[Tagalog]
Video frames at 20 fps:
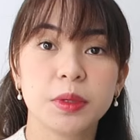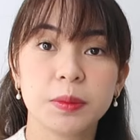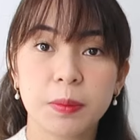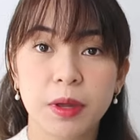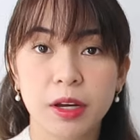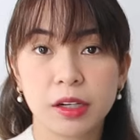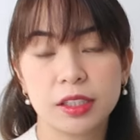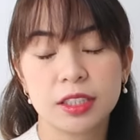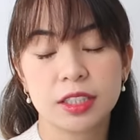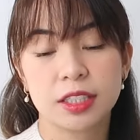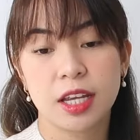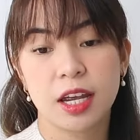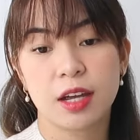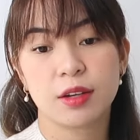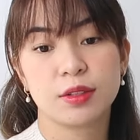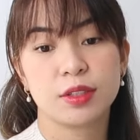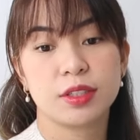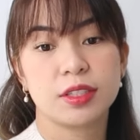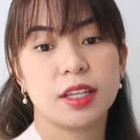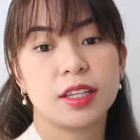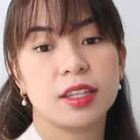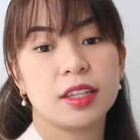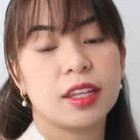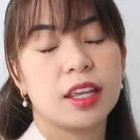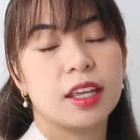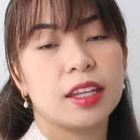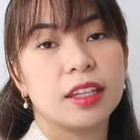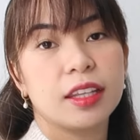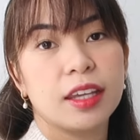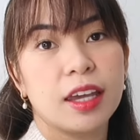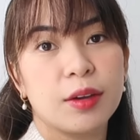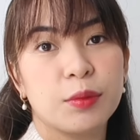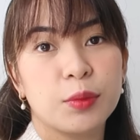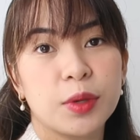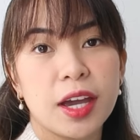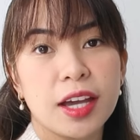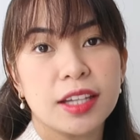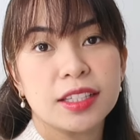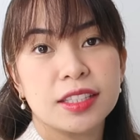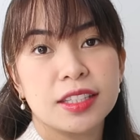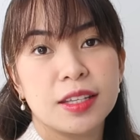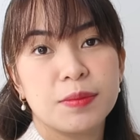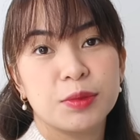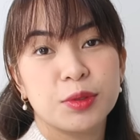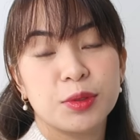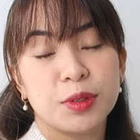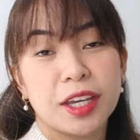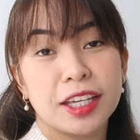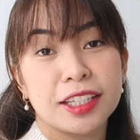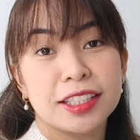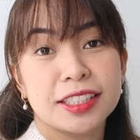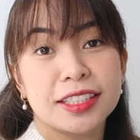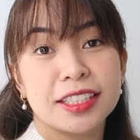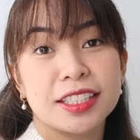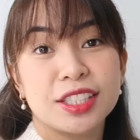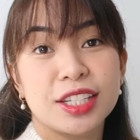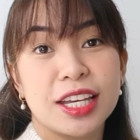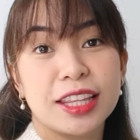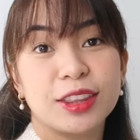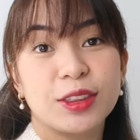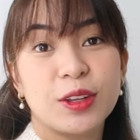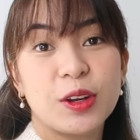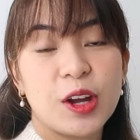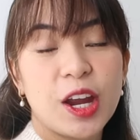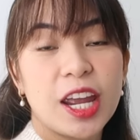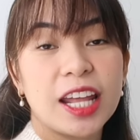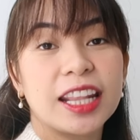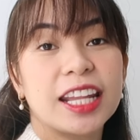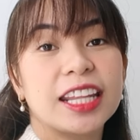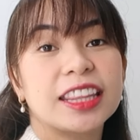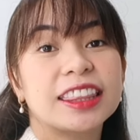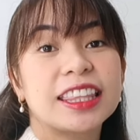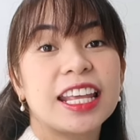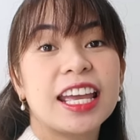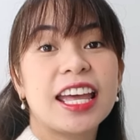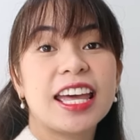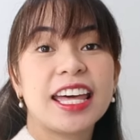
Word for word: my parents' house and then, yeah, we asked them to guess the gender and that,